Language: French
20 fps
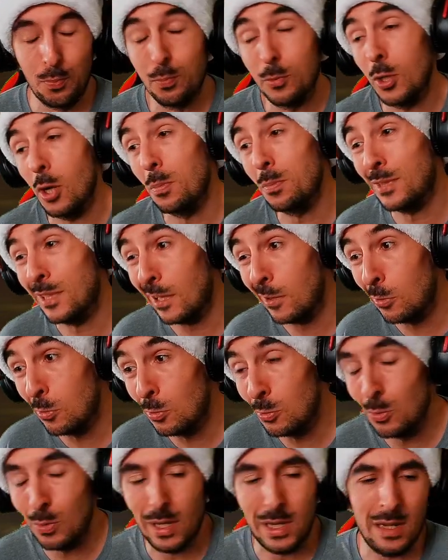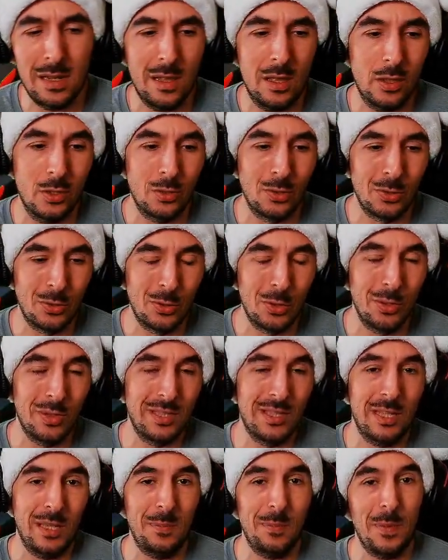comme cadeau de Noël Je ne
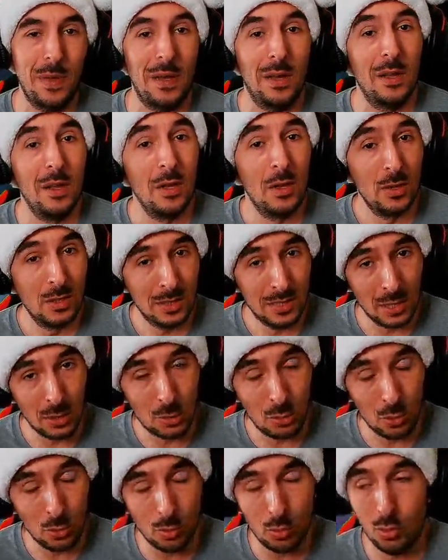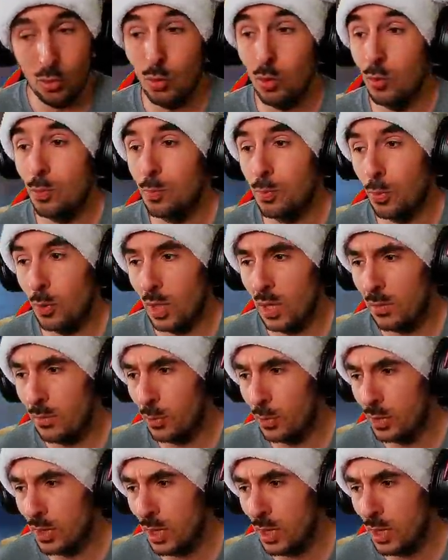sais pas sachant que pour l'event